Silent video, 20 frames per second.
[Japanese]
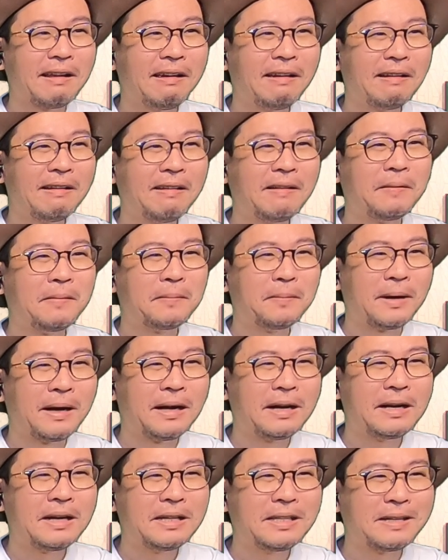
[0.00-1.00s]
い
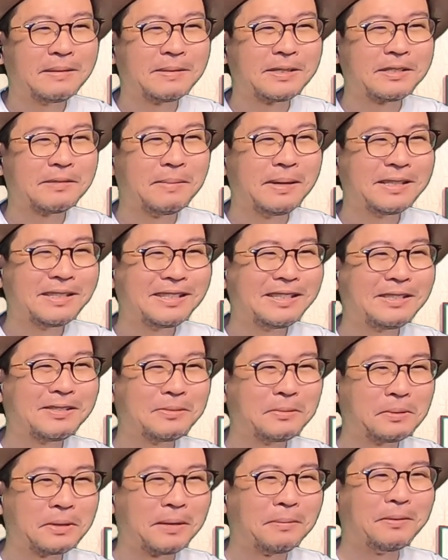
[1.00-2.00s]
アーニャを自慢し
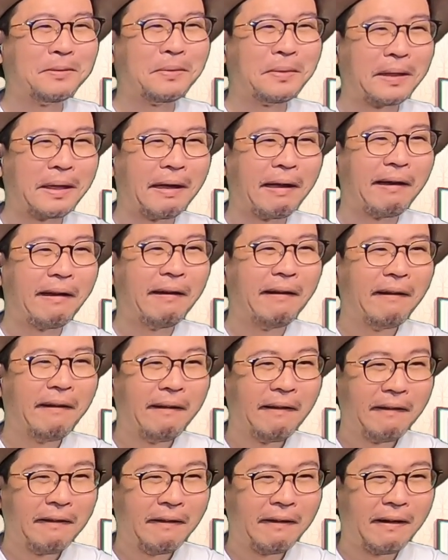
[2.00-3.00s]
そうだもんね。
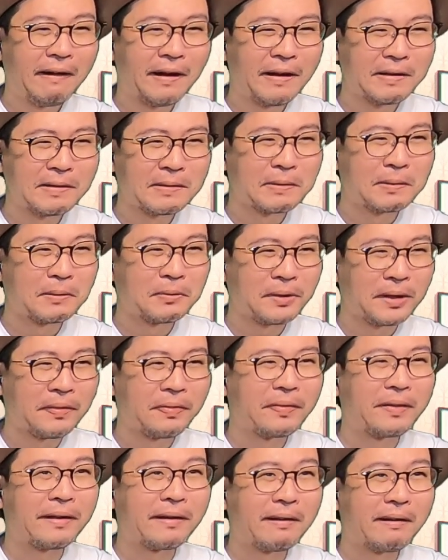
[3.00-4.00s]
ああいうことあっ
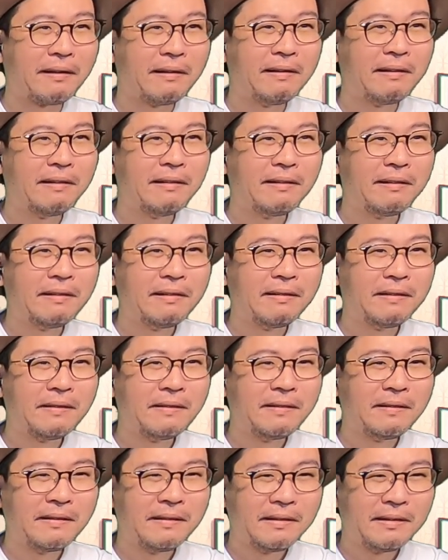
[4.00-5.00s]
たら。
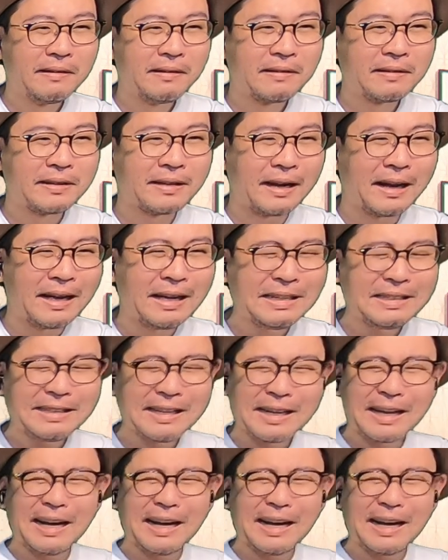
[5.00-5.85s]
けど、相手